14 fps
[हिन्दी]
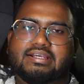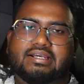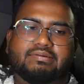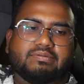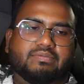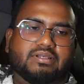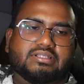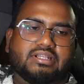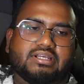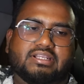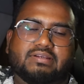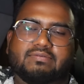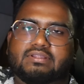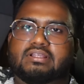अभी बज रहा है
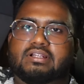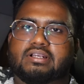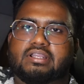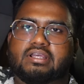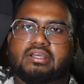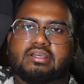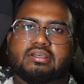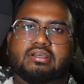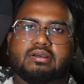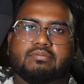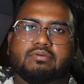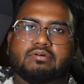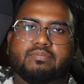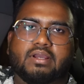एलेवन थर्टी
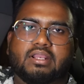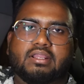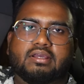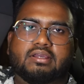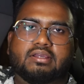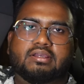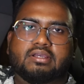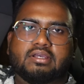हम लोग पहले